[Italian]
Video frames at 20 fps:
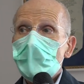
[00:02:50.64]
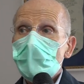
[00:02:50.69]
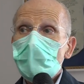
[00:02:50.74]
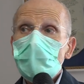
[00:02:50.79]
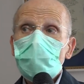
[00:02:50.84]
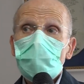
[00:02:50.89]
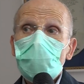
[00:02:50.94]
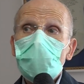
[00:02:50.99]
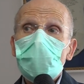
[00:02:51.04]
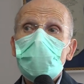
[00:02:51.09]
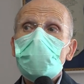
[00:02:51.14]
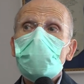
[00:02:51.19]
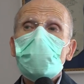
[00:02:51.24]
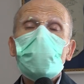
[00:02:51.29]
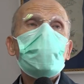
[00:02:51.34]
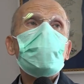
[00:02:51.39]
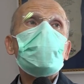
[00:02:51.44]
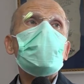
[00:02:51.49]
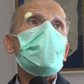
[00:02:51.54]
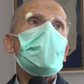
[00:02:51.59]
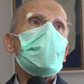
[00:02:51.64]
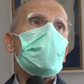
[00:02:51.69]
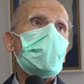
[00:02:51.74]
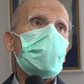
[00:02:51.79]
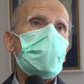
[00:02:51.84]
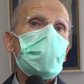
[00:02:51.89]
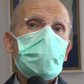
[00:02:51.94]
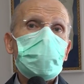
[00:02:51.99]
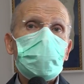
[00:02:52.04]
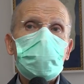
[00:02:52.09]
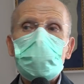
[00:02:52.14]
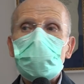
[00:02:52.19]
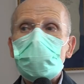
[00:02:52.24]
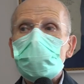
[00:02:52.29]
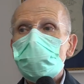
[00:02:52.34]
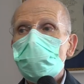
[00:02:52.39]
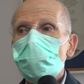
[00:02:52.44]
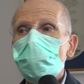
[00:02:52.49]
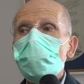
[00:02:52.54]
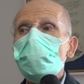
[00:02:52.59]
di quelle uniche che si
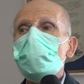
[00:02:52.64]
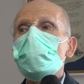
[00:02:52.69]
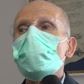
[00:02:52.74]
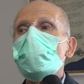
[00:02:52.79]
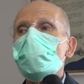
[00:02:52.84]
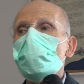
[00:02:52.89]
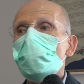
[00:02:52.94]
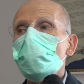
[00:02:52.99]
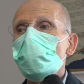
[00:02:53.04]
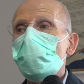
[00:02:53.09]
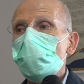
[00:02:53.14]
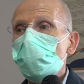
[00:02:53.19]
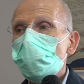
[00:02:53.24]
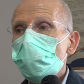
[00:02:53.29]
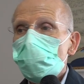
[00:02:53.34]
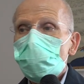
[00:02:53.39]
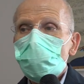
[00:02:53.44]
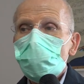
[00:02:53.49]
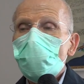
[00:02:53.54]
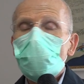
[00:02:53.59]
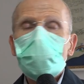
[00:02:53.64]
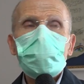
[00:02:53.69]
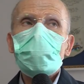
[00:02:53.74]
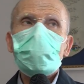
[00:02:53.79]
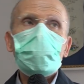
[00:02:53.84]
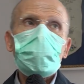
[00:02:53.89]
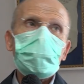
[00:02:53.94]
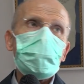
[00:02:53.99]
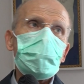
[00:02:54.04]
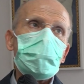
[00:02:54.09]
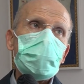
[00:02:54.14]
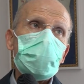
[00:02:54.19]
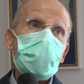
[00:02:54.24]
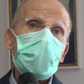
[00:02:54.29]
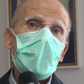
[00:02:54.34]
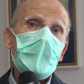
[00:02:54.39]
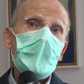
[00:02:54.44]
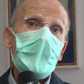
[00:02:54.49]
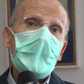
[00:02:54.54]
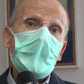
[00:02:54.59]
vivono e si godono
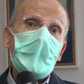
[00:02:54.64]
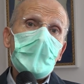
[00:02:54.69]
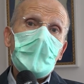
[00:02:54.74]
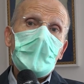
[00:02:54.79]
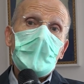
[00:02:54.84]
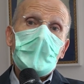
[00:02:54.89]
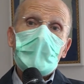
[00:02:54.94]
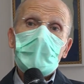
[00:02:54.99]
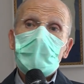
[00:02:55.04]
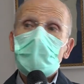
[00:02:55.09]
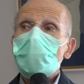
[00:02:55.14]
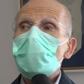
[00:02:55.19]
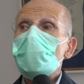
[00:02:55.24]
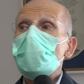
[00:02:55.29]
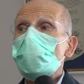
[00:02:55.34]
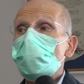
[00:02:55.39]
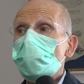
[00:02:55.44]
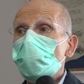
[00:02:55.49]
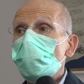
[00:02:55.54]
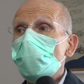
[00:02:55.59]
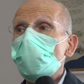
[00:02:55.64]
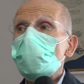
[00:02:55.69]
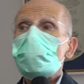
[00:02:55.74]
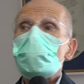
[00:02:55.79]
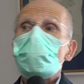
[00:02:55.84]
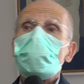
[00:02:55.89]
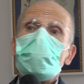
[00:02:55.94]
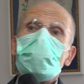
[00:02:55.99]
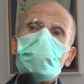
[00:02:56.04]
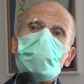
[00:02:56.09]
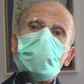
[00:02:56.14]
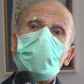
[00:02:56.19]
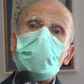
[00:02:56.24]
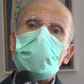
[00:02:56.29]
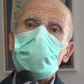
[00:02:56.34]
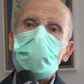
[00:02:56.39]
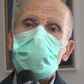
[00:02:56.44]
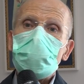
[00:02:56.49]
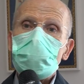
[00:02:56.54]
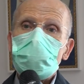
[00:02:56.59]
tutte. Eh, L'arcivescovo,
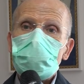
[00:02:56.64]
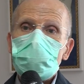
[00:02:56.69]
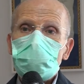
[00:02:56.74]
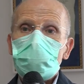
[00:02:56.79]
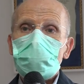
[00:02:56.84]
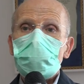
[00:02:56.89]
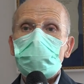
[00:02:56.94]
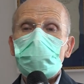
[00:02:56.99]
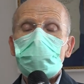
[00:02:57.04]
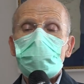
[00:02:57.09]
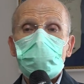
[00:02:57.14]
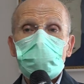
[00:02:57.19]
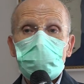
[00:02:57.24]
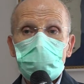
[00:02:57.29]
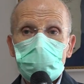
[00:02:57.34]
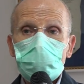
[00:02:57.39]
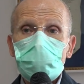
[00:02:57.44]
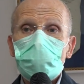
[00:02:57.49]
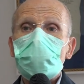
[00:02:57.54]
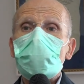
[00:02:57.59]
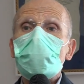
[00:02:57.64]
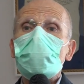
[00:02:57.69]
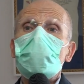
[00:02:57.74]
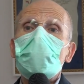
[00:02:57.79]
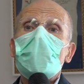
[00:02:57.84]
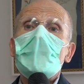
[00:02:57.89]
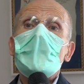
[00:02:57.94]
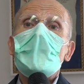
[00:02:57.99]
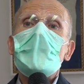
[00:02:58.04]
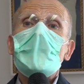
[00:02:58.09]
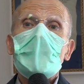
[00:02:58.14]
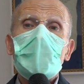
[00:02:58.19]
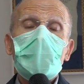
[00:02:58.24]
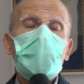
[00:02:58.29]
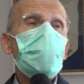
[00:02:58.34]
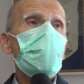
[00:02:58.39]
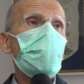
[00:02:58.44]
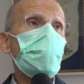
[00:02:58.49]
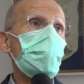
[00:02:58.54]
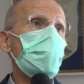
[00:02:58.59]
il, il questore,
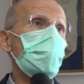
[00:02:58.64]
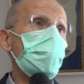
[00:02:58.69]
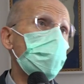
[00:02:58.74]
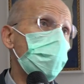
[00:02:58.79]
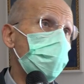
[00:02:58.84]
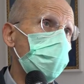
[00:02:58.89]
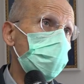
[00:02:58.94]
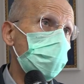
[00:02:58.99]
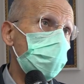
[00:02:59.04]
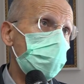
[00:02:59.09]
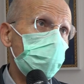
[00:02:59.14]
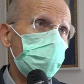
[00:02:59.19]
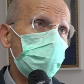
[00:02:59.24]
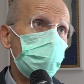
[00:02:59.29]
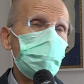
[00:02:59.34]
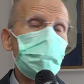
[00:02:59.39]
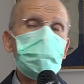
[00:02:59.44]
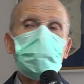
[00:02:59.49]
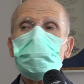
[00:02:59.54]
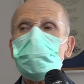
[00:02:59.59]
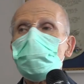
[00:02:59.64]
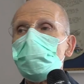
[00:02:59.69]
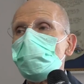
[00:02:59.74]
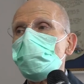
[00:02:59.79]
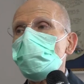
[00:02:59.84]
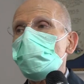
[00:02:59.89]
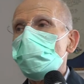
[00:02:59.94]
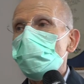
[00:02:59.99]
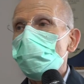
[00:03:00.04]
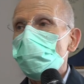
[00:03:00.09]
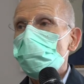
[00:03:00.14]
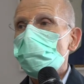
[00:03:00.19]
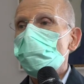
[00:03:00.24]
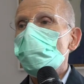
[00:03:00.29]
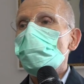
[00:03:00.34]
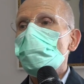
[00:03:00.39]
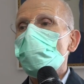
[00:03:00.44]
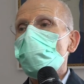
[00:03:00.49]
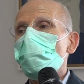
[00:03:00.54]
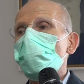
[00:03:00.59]
il nostro prefetto, eh,
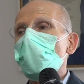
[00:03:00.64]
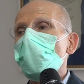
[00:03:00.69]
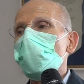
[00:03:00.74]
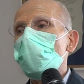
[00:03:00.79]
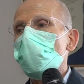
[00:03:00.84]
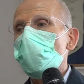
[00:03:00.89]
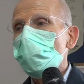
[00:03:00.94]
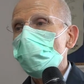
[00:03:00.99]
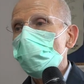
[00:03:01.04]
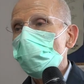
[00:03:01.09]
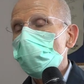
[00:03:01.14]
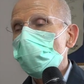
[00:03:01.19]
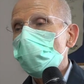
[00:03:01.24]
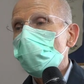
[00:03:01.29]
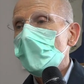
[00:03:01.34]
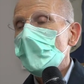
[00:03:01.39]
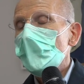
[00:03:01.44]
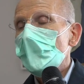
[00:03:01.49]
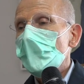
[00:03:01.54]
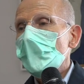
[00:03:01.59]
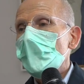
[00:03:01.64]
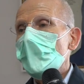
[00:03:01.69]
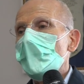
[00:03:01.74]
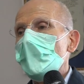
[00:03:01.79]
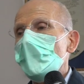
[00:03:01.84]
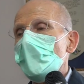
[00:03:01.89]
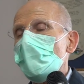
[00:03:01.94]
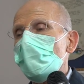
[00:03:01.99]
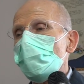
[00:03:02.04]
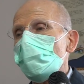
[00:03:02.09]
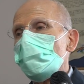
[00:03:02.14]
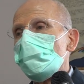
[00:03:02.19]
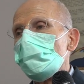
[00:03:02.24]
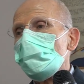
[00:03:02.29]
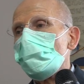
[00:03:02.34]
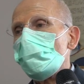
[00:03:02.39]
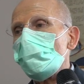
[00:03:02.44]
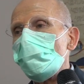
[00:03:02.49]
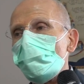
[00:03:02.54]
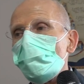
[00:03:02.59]
dottor Gradone,
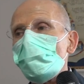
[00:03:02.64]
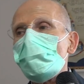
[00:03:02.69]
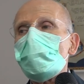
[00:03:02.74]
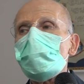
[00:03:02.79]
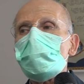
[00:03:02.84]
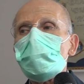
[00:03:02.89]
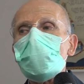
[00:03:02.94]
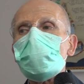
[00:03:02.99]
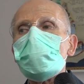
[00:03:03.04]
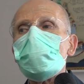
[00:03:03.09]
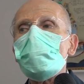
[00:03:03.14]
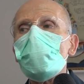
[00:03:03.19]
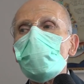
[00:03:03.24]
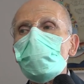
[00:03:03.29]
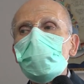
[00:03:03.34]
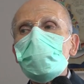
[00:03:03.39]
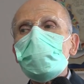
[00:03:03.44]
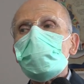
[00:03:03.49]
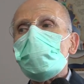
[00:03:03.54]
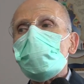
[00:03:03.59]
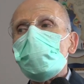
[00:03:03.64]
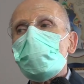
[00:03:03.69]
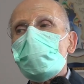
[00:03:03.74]
sono tutti stati momenti